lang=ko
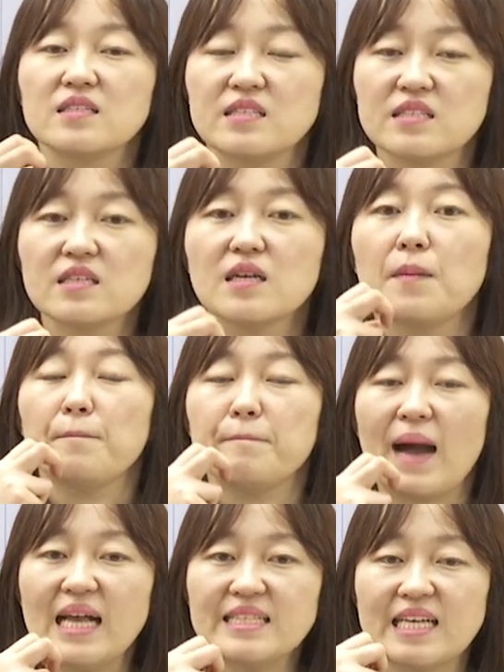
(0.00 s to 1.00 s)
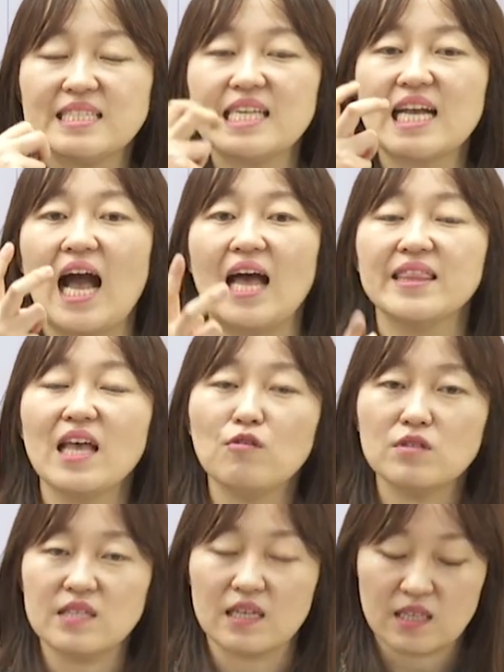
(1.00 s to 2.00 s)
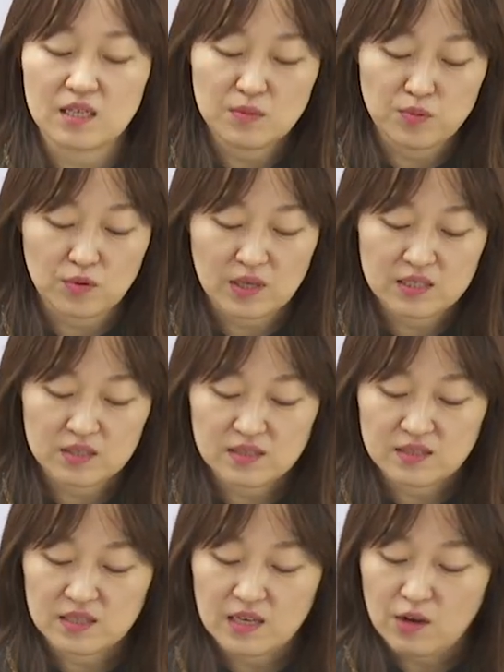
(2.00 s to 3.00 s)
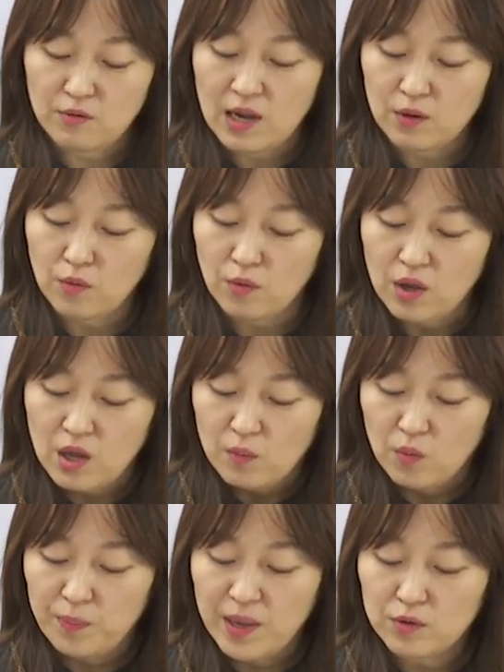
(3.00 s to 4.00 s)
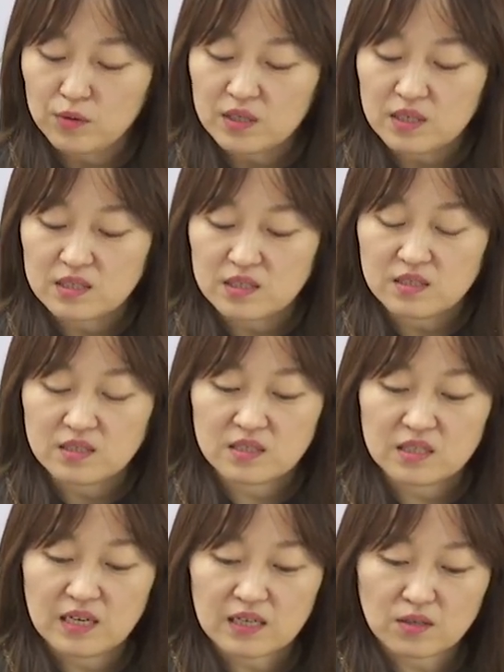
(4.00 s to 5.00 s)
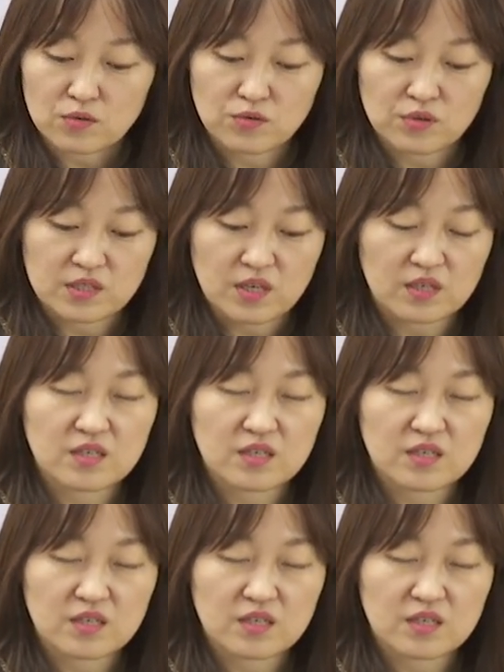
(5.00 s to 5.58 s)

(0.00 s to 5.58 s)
즉 말 자체가 안 나오는 상태를 브로카 실어증이라고 하고 뭐 베로니케 실어증이라는 것도 있어요.